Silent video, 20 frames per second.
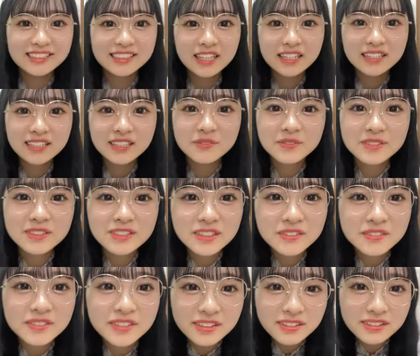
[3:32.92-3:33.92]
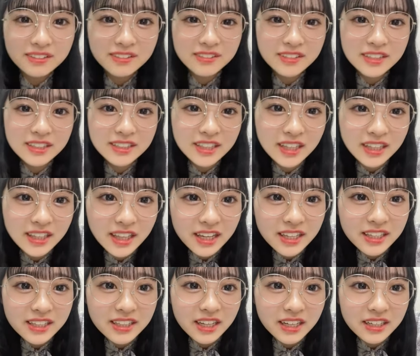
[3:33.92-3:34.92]
りーちゃん木曜日の公演出
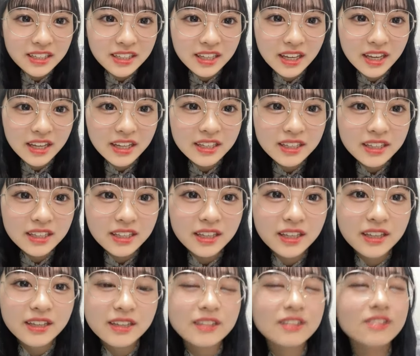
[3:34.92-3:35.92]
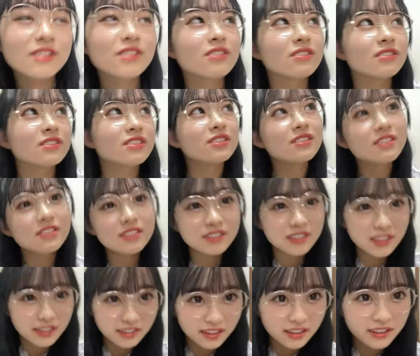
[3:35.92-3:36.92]
ないんだっけえっと
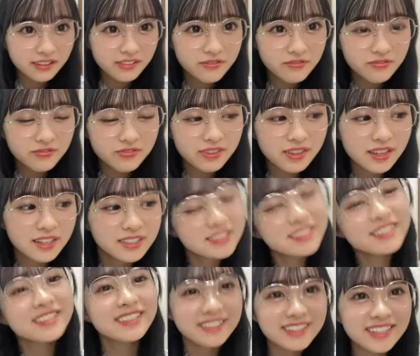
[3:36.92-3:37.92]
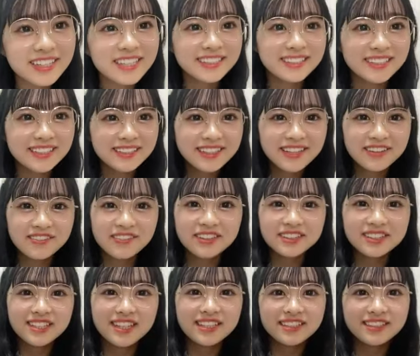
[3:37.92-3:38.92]
19かな19はりーちゃん出
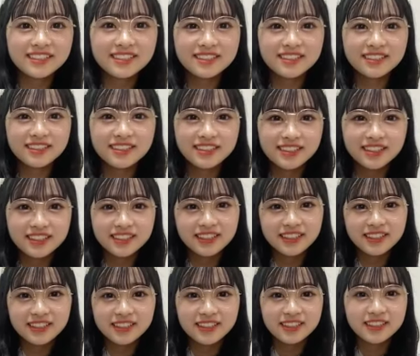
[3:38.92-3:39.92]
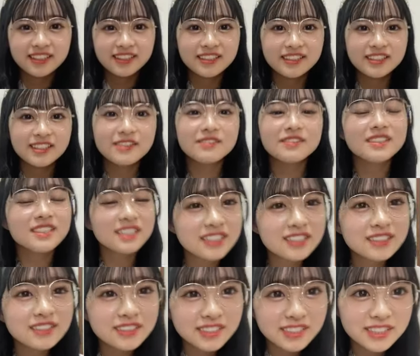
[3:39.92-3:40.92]
ませんでも
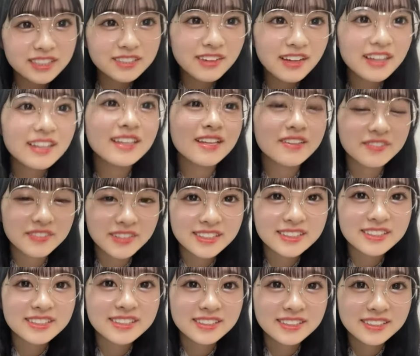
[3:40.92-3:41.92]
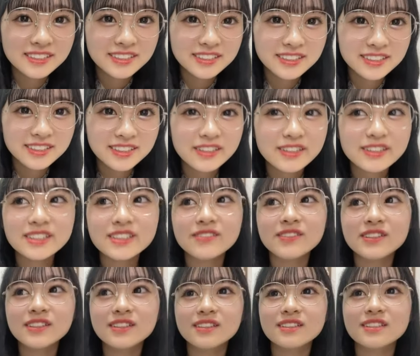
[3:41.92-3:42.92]
21は出ますよし
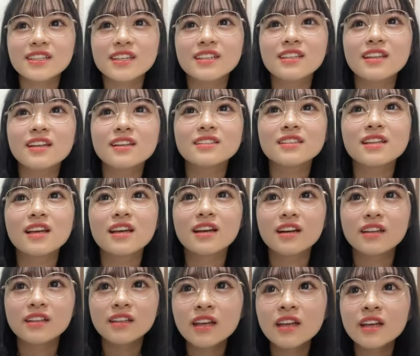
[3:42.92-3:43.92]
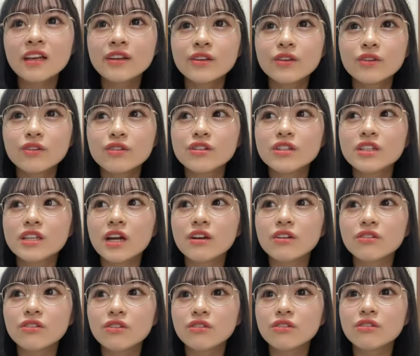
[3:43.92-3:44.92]
みんの生誕祭がね夜にあ
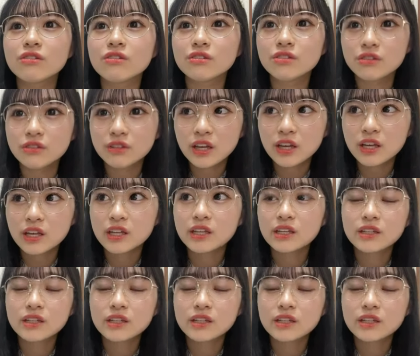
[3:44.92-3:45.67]
るということで